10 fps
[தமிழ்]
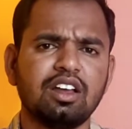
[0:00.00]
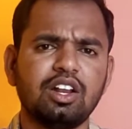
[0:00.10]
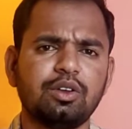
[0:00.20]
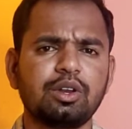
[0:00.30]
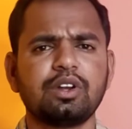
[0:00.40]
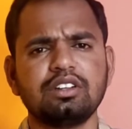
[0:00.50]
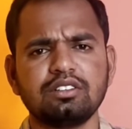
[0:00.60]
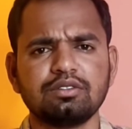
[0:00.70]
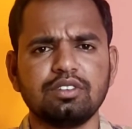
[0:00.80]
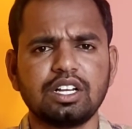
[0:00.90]
ஹலோ எவ்ரி ஒன்
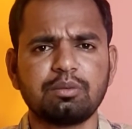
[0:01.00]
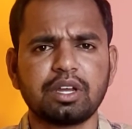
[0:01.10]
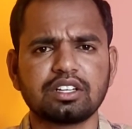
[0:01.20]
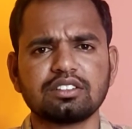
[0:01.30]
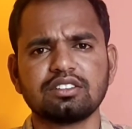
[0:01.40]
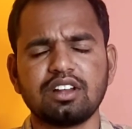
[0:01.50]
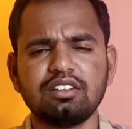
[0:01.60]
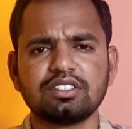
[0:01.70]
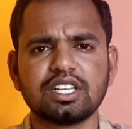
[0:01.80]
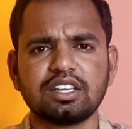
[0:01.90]
வெல்கம் பேக்
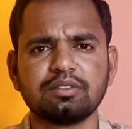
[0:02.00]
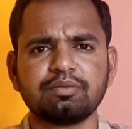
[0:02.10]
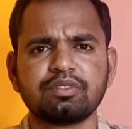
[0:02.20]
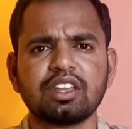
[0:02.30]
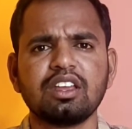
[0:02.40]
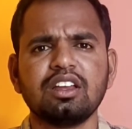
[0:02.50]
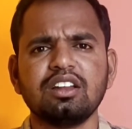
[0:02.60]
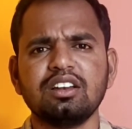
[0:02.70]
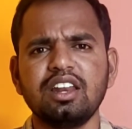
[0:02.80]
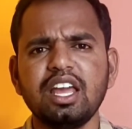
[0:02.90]
நான் விஜய்
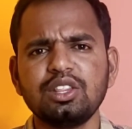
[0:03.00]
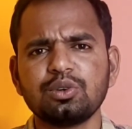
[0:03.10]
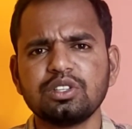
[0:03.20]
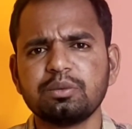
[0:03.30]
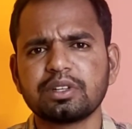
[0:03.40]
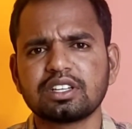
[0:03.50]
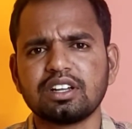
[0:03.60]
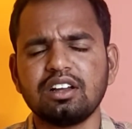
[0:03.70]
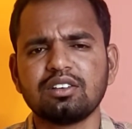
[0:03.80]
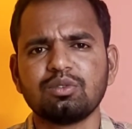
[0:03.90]
நேற்று வந்து
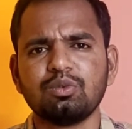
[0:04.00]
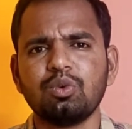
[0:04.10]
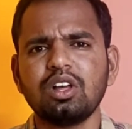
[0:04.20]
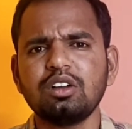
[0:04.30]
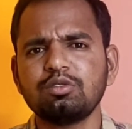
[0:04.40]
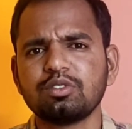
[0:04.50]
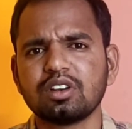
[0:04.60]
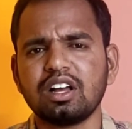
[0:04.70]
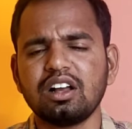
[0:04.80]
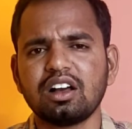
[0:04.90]
பார்த்திங்கன்னா உலகம்
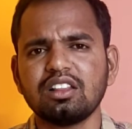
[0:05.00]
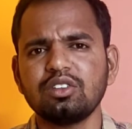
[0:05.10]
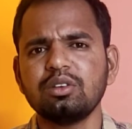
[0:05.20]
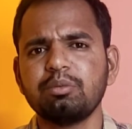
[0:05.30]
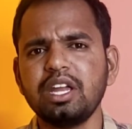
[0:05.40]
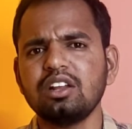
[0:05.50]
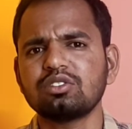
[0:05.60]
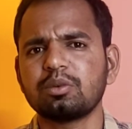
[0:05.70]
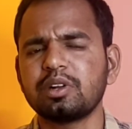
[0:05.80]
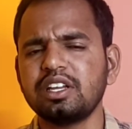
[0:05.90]
ஃபுல்லாக அதாவது மெயினாக
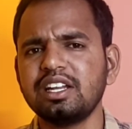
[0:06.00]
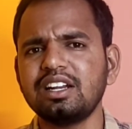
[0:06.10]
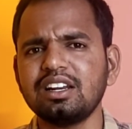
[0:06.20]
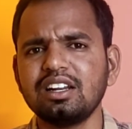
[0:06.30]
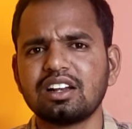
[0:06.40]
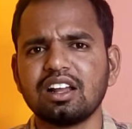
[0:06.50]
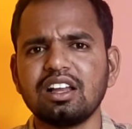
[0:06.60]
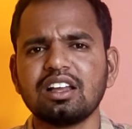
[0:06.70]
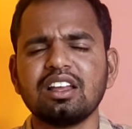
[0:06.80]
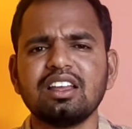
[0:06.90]
சொல்லப்போனால் இன்டர்நெட்டில்
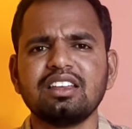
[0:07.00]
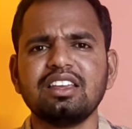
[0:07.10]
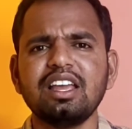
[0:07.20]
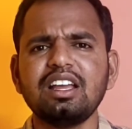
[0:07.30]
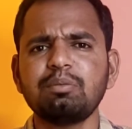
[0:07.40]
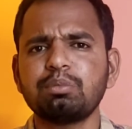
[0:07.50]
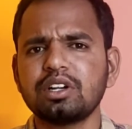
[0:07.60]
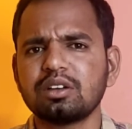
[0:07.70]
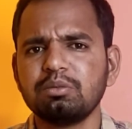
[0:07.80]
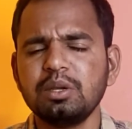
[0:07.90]

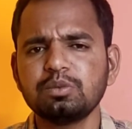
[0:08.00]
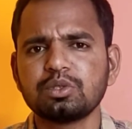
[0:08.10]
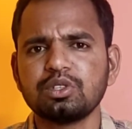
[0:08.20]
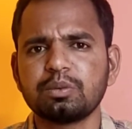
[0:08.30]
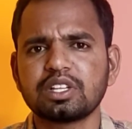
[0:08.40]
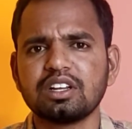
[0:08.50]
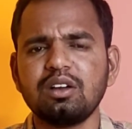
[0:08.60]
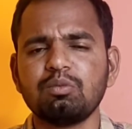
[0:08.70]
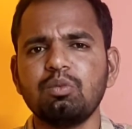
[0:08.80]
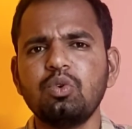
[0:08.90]
ஏகப்பட்ட மீம்ஸ் வந்து
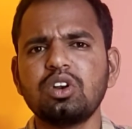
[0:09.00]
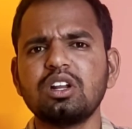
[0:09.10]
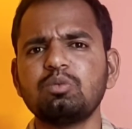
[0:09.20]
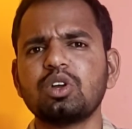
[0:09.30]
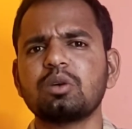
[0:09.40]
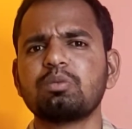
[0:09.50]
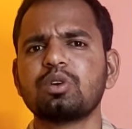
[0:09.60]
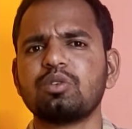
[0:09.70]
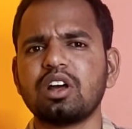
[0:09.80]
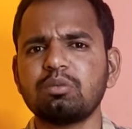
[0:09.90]
பார்த்திங்கன்னா மூன்றாம்
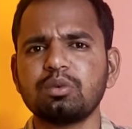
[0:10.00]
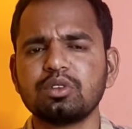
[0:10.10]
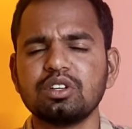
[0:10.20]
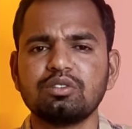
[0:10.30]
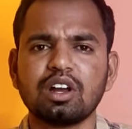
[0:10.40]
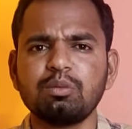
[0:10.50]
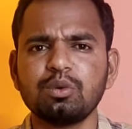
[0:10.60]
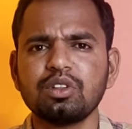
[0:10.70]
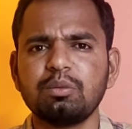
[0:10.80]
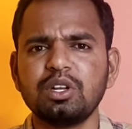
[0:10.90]
உலகப்போர் போர் வரப்போகுது
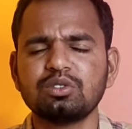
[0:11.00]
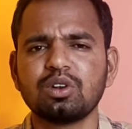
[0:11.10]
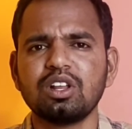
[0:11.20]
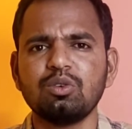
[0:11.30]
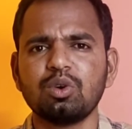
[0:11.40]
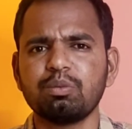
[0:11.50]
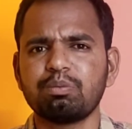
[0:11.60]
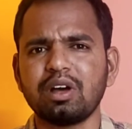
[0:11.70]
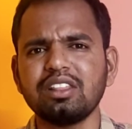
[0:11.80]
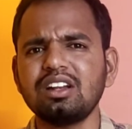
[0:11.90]
வரப்போகுது அப்படின்னு சொல்லி ஒரு
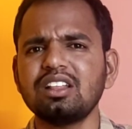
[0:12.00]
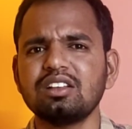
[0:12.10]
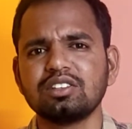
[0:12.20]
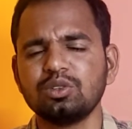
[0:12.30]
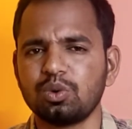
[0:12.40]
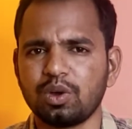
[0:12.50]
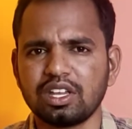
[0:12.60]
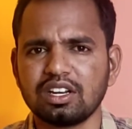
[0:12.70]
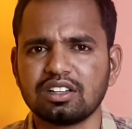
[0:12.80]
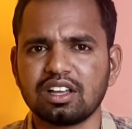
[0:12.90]
பதட்டத்தை வந்து
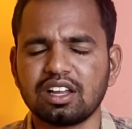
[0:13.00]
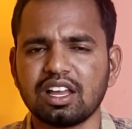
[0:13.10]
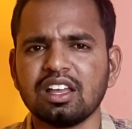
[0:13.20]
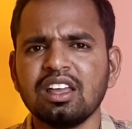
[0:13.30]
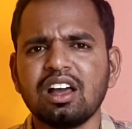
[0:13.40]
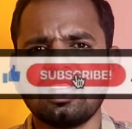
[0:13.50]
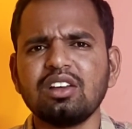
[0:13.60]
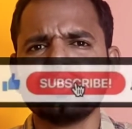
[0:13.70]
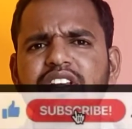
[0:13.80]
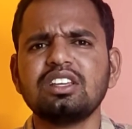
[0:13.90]
உருவாக்கிட்டு இருந்தாங்க
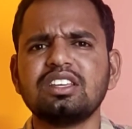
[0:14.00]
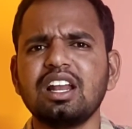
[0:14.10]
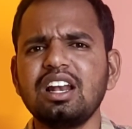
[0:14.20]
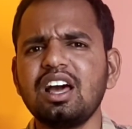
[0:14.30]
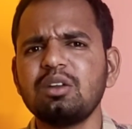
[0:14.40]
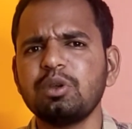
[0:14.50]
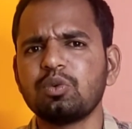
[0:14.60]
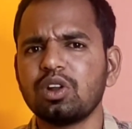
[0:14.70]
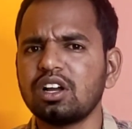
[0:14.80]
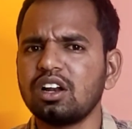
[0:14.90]
அதாவது எல்லாருமே
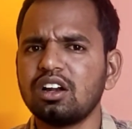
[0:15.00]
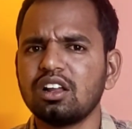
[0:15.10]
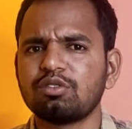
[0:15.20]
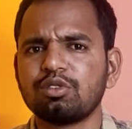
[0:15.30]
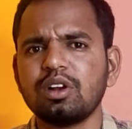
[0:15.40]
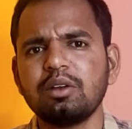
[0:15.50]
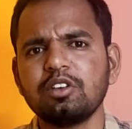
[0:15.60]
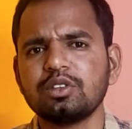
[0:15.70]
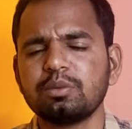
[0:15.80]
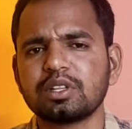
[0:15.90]
உலக நாடுகள்
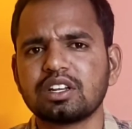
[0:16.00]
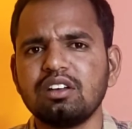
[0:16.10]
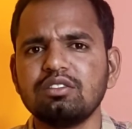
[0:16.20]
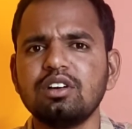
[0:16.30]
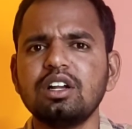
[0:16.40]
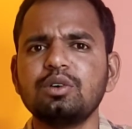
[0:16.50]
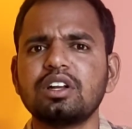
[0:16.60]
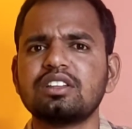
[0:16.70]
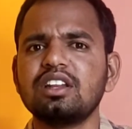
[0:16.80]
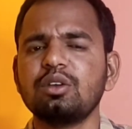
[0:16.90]
ஃபுல்லாகவே வந்து பார்த்திங்கன்னா வேர்ல்டு
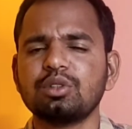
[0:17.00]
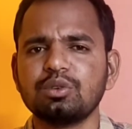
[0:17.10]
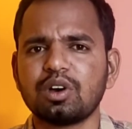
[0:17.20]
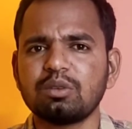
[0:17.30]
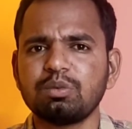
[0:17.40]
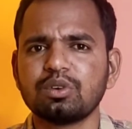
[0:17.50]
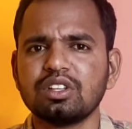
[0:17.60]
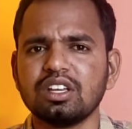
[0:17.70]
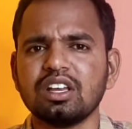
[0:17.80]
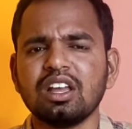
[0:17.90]
வார் த்ரீ வந்து
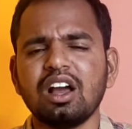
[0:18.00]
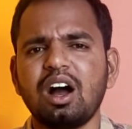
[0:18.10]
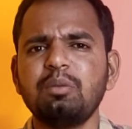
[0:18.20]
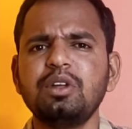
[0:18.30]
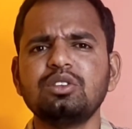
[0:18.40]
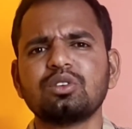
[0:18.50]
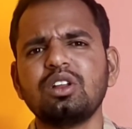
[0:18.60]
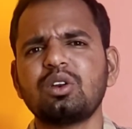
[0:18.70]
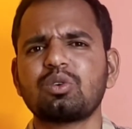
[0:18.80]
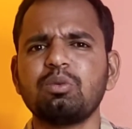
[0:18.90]
வரப்போகுது அப்படின்னு
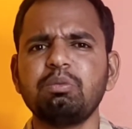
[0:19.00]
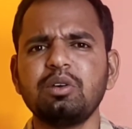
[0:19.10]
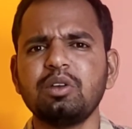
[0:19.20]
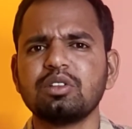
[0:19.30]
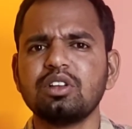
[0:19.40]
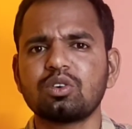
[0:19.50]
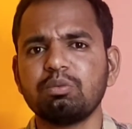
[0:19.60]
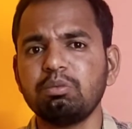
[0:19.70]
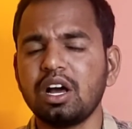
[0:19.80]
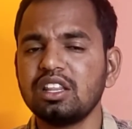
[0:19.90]
சொல்லி ரொம்பவே வந்து
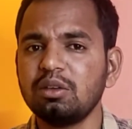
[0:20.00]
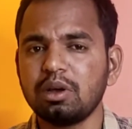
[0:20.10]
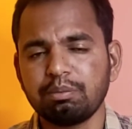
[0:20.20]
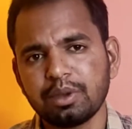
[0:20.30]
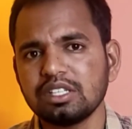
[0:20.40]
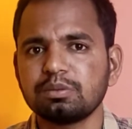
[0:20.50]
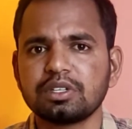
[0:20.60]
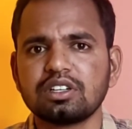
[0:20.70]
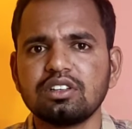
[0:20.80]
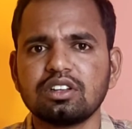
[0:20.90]
ரொம்ப அதிகமாக
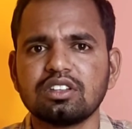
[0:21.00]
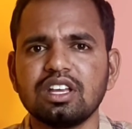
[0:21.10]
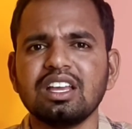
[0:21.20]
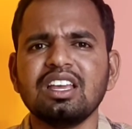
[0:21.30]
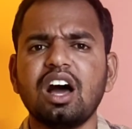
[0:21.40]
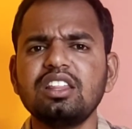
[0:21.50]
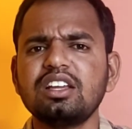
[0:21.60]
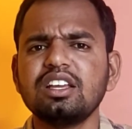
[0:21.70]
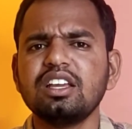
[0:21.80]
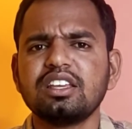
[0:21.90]
பேசப்பட்டுக்கிட்டு இருந்தது
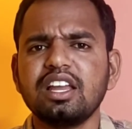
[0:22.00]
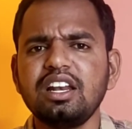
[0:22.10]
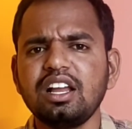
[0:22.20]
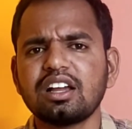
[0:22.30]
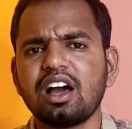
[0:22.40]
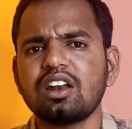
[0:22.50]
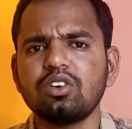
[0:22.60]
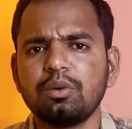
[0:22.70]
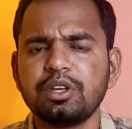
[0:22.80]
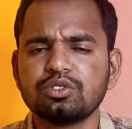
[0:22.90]
அதுக்கு என்ன
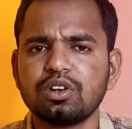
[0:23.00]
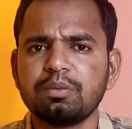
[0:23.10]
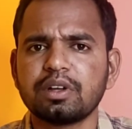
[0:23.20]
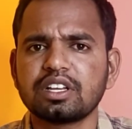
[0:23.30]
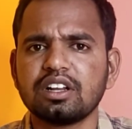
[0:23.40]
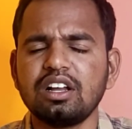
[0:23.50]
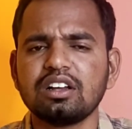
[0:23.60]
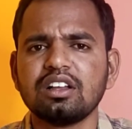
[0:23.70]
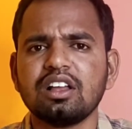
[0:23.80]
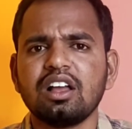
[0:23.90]
காரணம் அப்படின்னு சொல்லி பார்த்திங்கன்னா
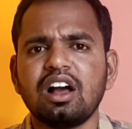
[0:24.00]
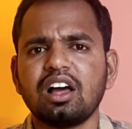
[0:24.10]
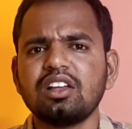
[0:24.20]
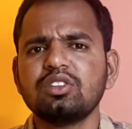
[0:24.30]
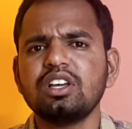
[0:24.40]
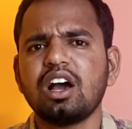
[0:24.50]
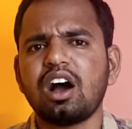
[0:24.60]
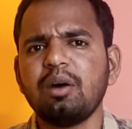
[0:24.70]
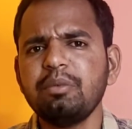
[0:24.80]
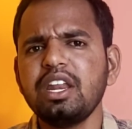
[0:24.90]
அதாவது
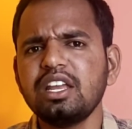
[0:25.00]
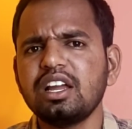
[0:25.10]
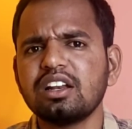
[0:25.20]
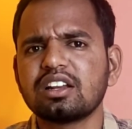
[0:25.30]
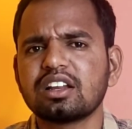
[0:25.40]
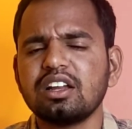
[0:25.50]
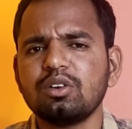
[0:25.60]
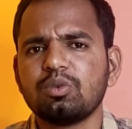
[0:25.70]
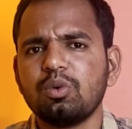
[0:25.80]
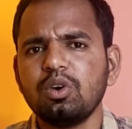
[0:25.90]
அமெரிக்காவில் இருக்கிற
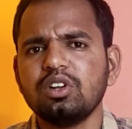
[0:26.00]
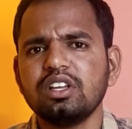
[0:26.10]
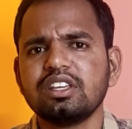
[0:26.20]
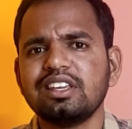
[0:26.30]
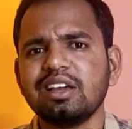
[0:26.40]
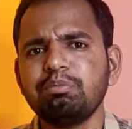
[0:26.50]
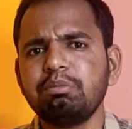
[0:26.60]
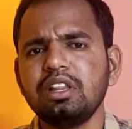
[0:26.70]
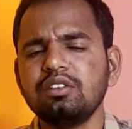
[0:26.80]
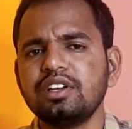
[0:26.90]
ஒரு
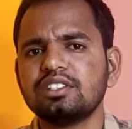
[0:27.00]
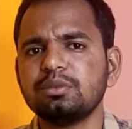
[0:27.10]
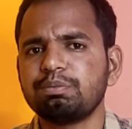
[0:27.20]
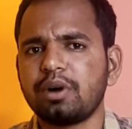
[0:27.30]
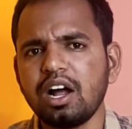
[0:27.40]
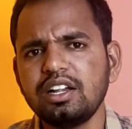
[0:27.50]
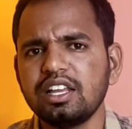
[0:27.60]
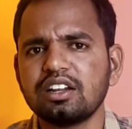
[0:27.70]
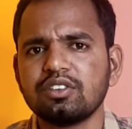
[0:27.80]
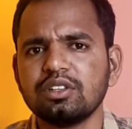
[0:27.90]
எண்பது வயசு
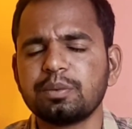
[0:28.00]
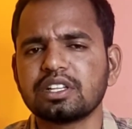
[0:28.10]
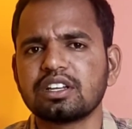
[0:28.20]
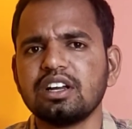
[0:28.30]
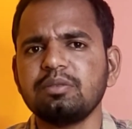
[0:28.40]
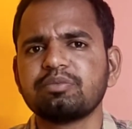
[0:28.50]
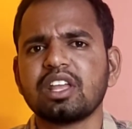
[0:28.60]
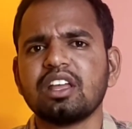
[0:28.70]
பாட்டிக்கு வந்து பார்த்திங்கன்னா